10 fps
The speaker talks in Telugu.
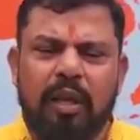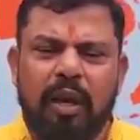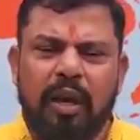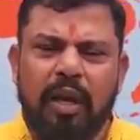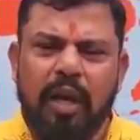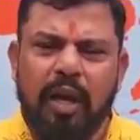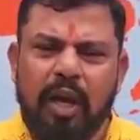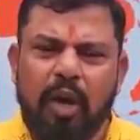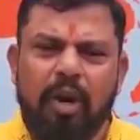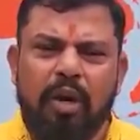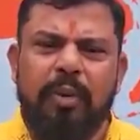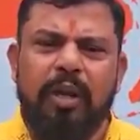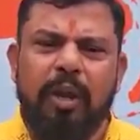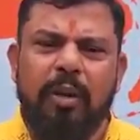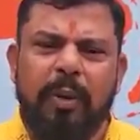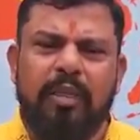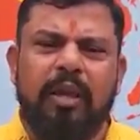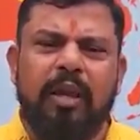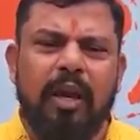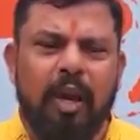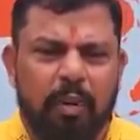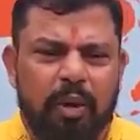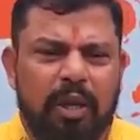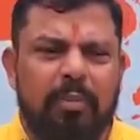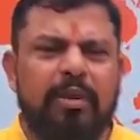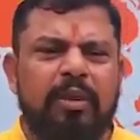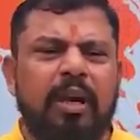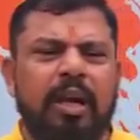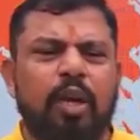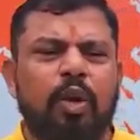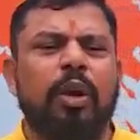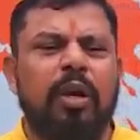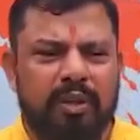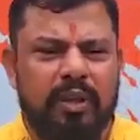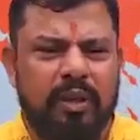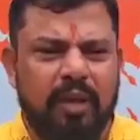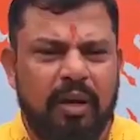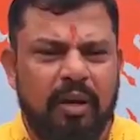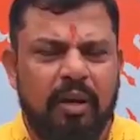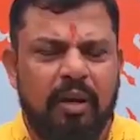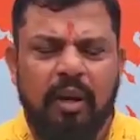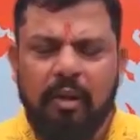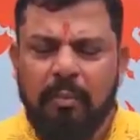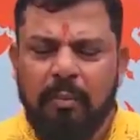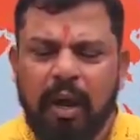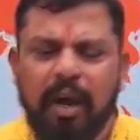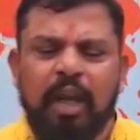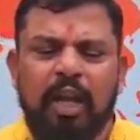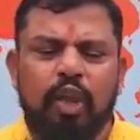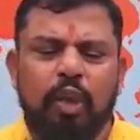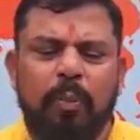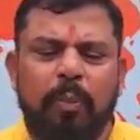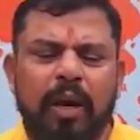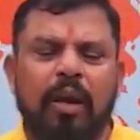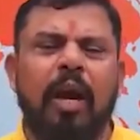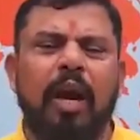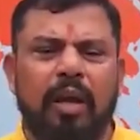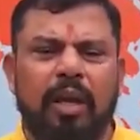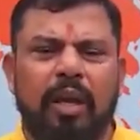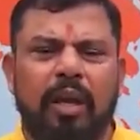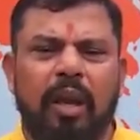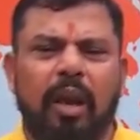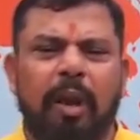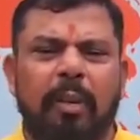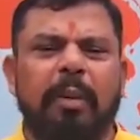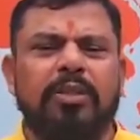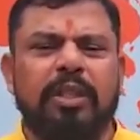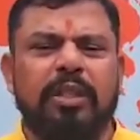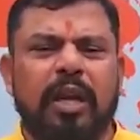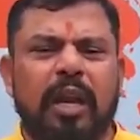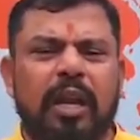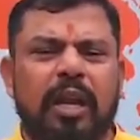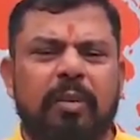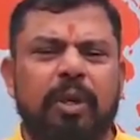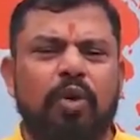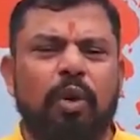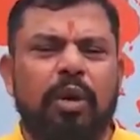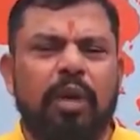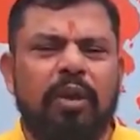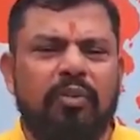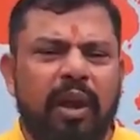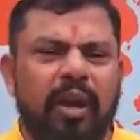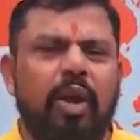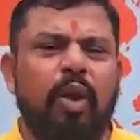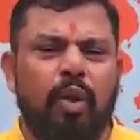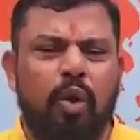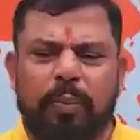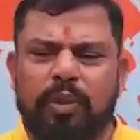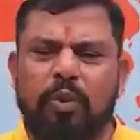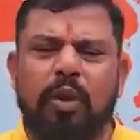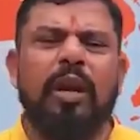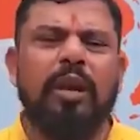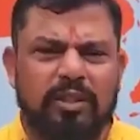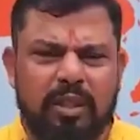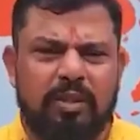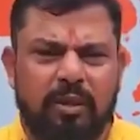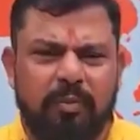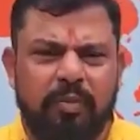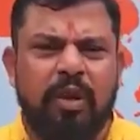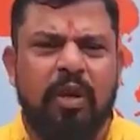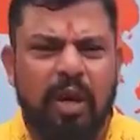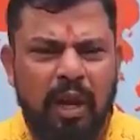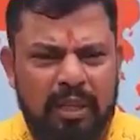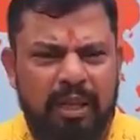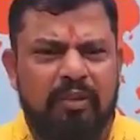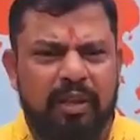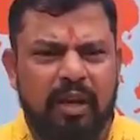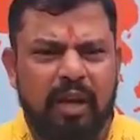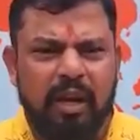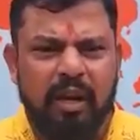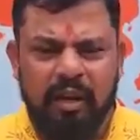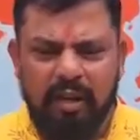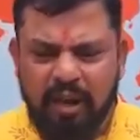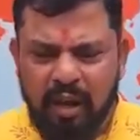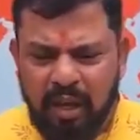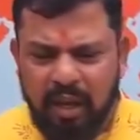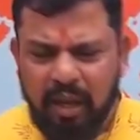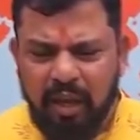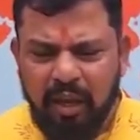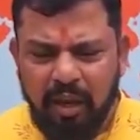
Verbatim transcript: తెలంగాణ గవర్నమెంట్ ప్రత్యేకంగా ముఖ్యమంత్రి గారికి ఒక నివేదిక మా హిందూ పండగలకి మంచి జరగాలని మీరు ట్వంటీ ఫైవ్ కరోడ్ రూపీస్ కూడా రిలీజ్ చేస్తారు అదేవిధంగా ఈ